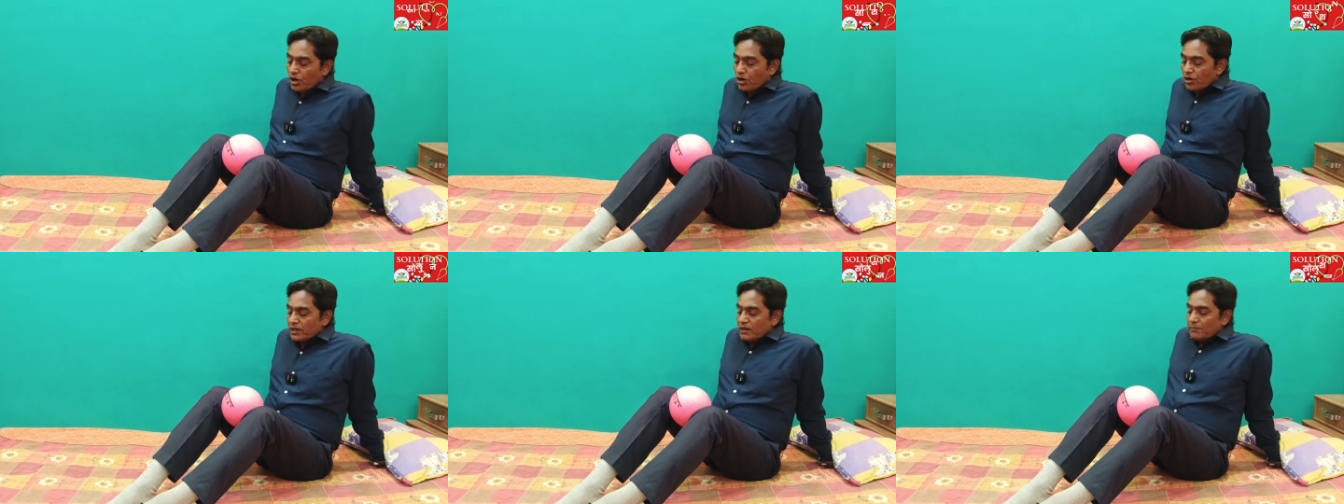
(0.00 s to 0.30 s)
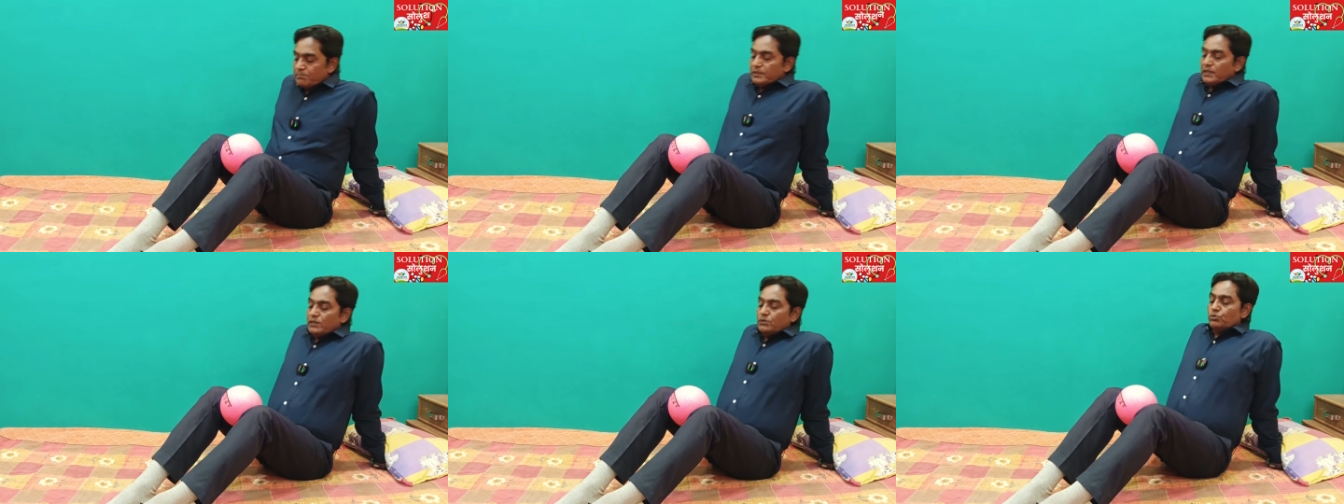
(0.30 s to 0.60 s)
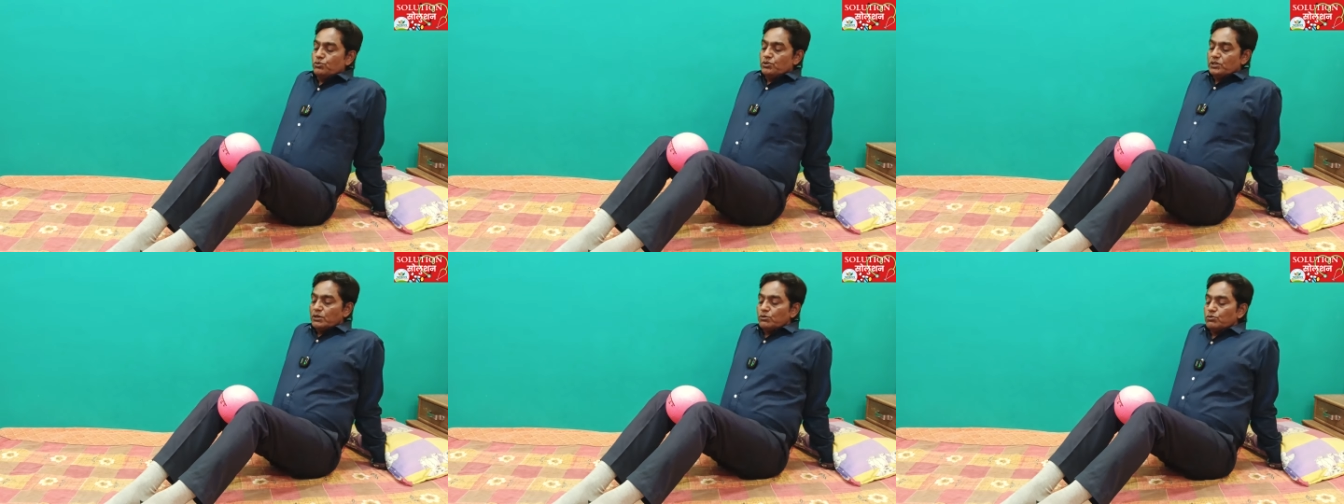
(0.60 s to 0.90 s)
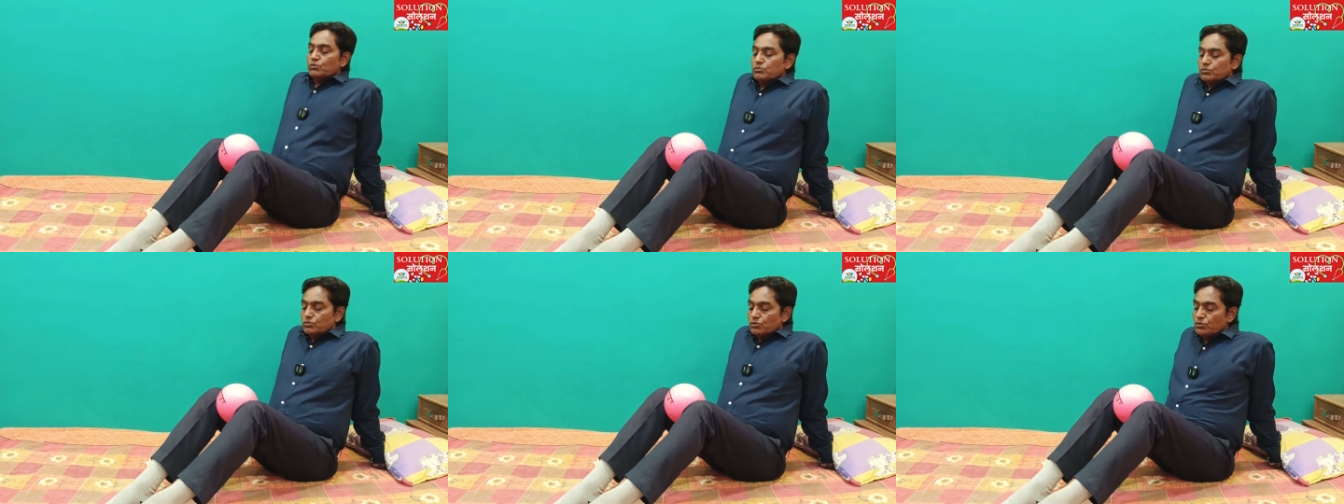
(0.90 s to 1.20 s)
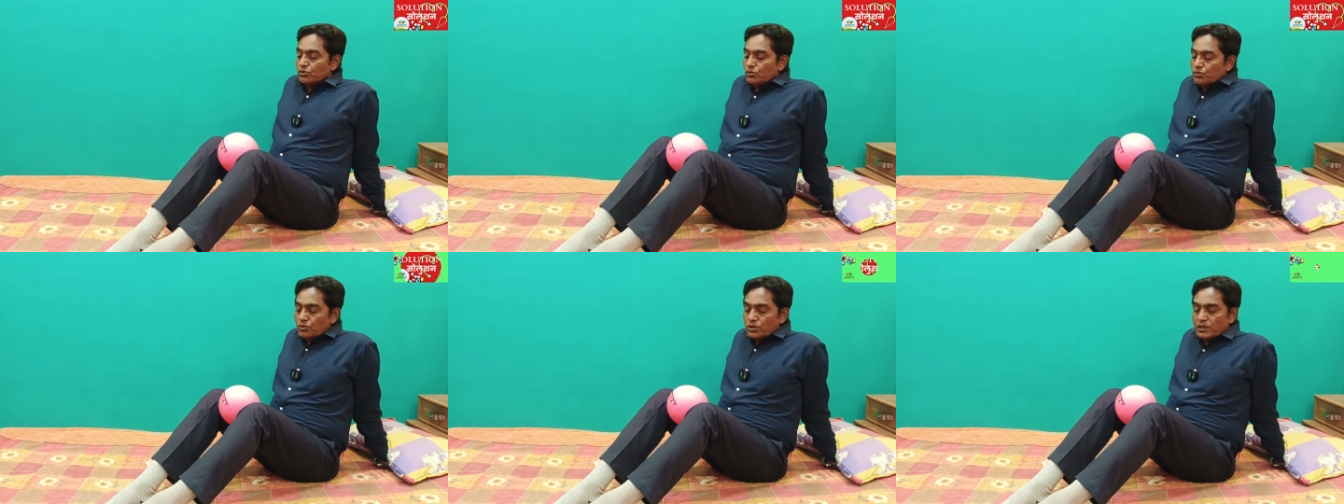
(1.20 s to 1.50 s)
और अपने
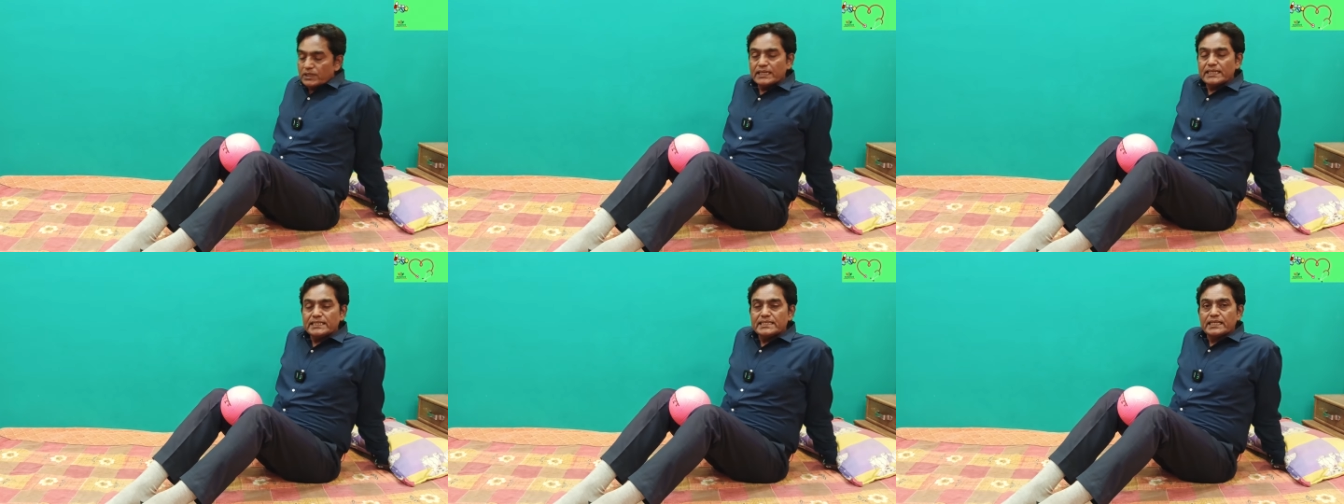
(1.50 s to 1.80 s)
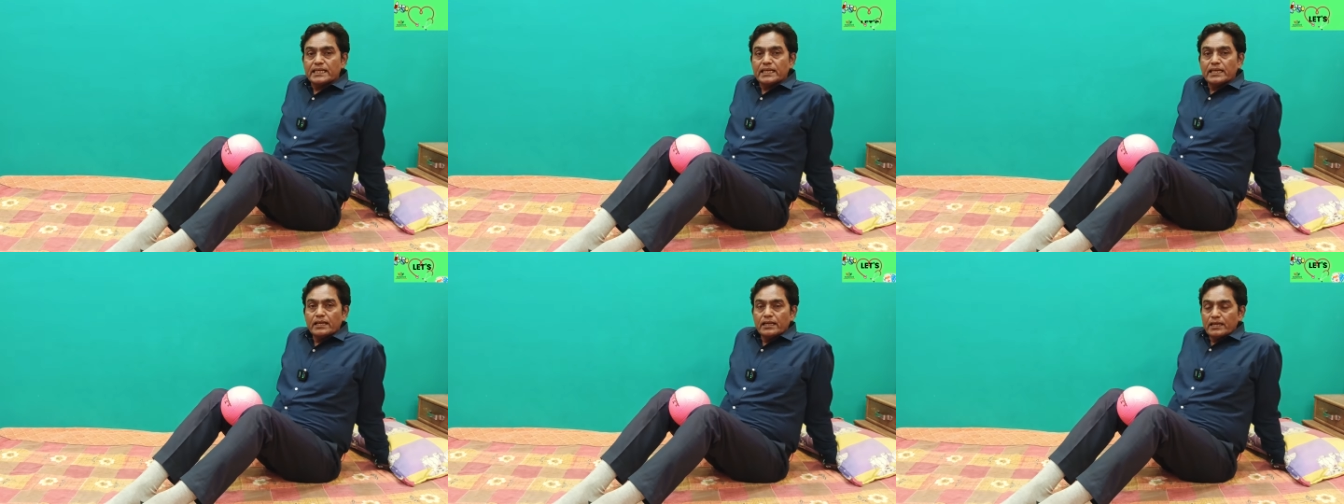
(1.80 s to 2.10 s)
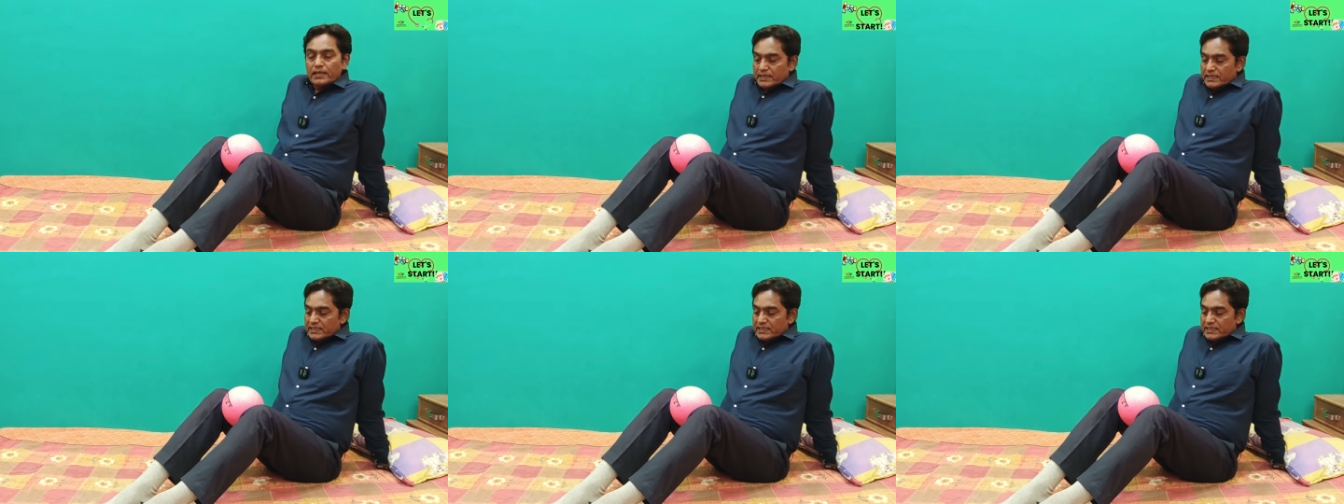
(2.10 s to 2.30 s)
दोनों घुटने से